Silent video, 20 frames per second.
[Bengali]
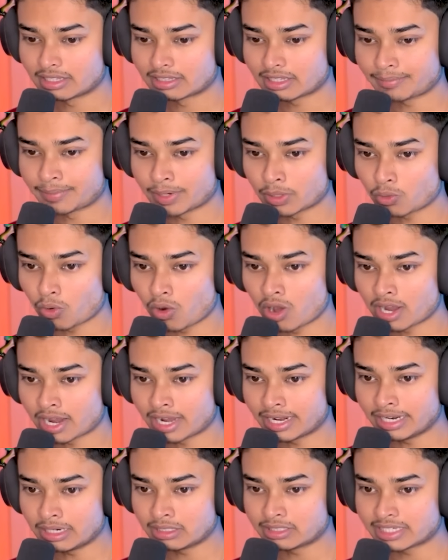তারপরে
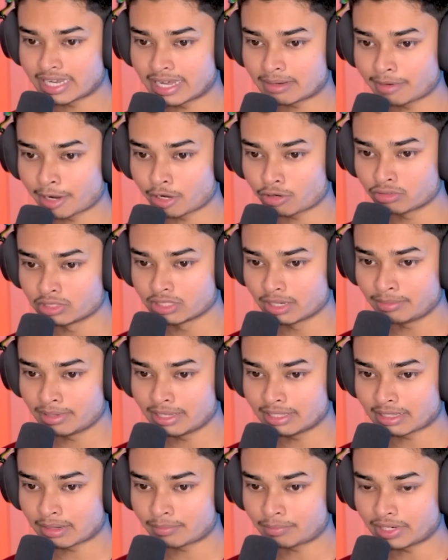কঙ্কালের চেয়ার বানানো যাবে
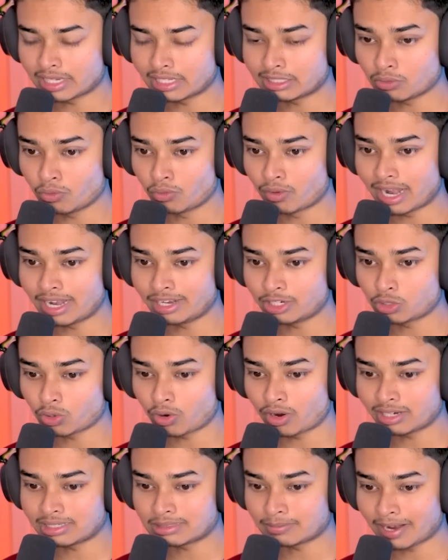তারপরে যে ওয়াল
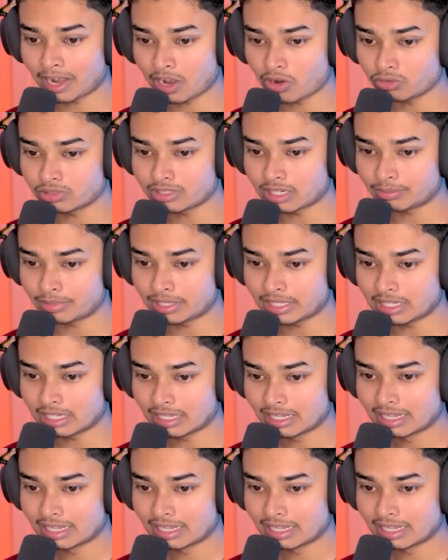টর্চ বানানো যাবে